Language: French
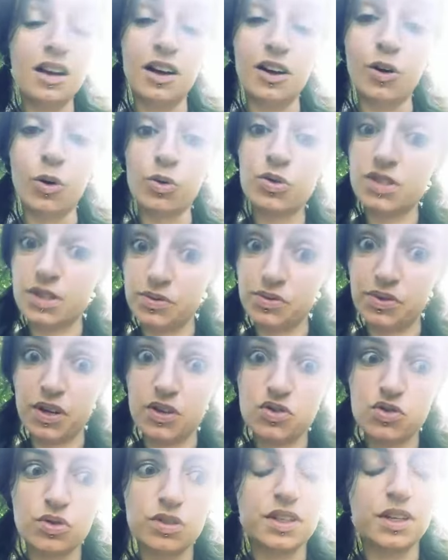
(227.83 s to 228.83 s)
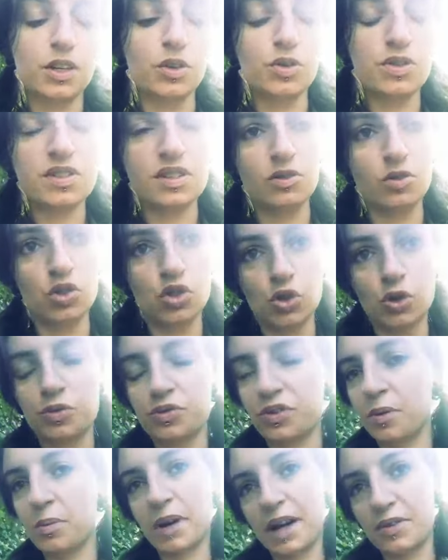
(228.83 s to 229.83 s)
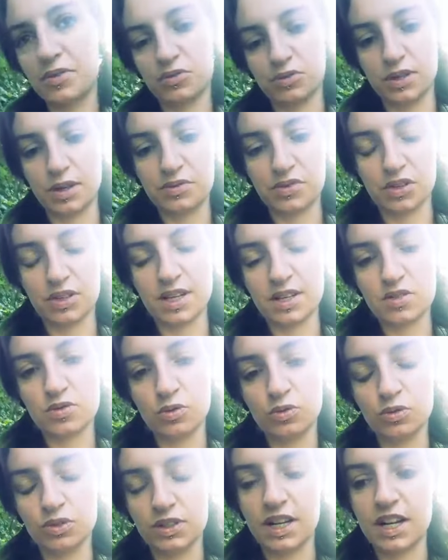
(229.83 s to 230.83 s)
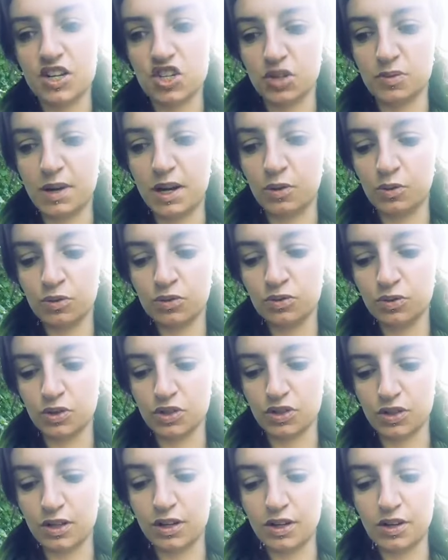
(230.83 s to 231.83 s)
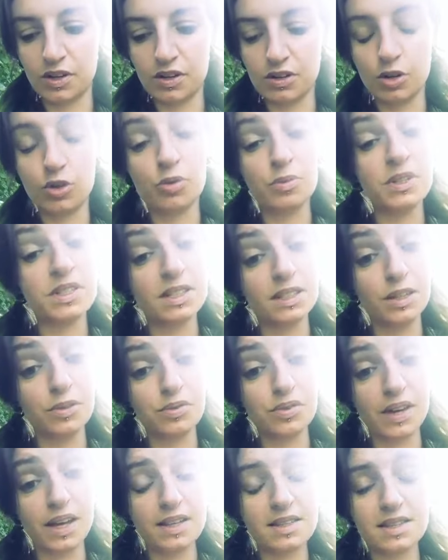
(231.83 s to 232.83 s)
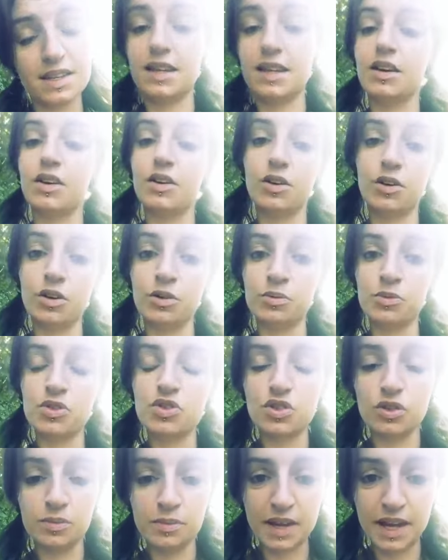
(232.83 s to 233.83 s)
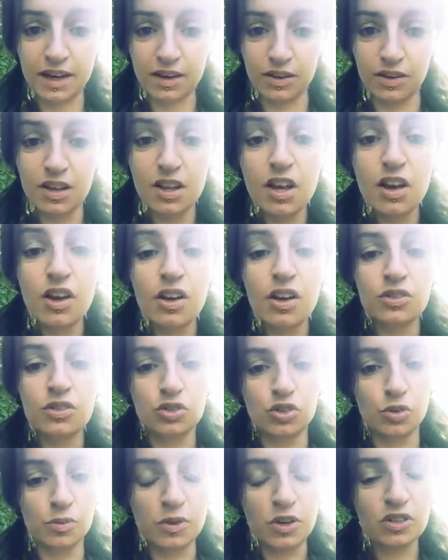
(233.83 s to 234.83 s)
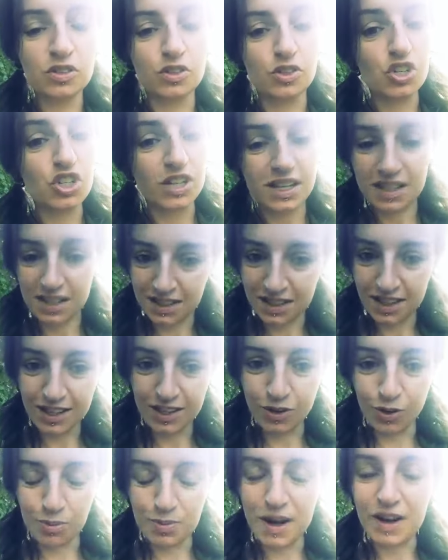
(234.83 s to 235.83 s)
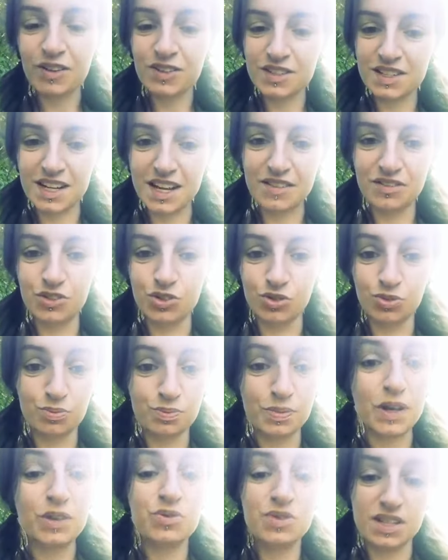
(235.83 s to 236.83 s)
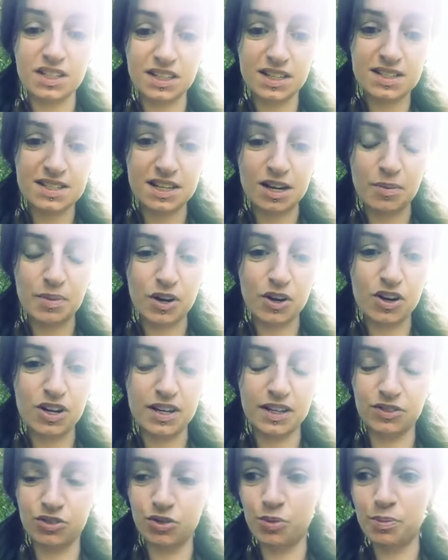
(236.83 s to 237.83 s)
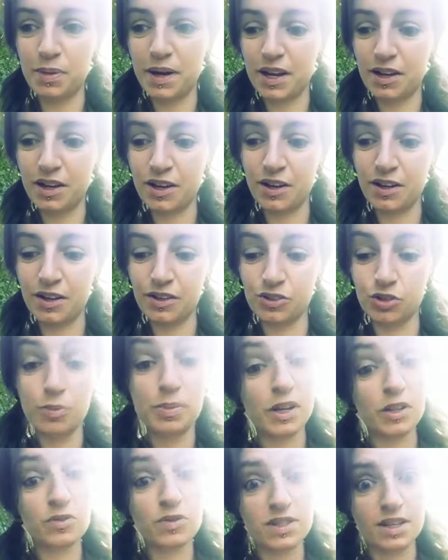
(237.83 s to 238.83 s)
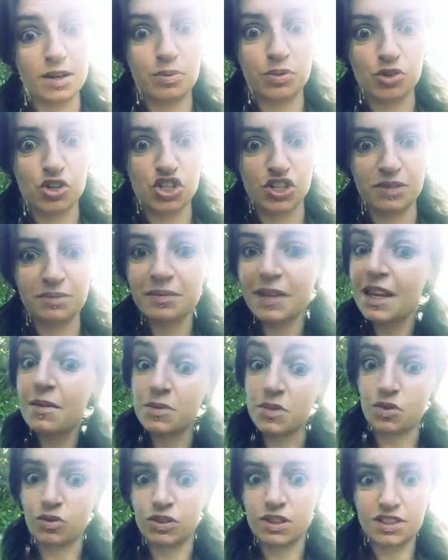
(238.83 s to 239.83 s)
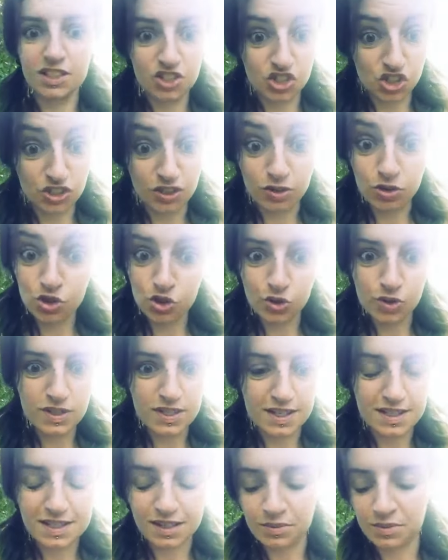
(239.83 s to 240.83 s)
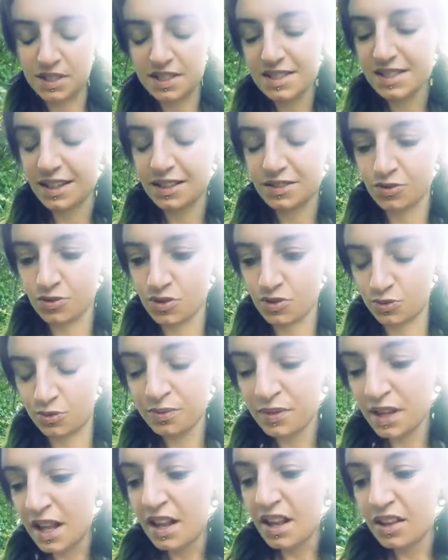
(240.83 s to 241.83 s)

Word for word: Euh, on s'est fait insulter aussi l'autre jour. Enfin bref, on a fait une action contre lâcher de ballon. Donc euh, le comité des fêtes et euh, monsieur le maire demandent chaque année aux parents d'élèves de ne pas nous adresser la parole et de ne pas, de pas nous approcher, parce qu'on est des dangereux extrémistes, attention.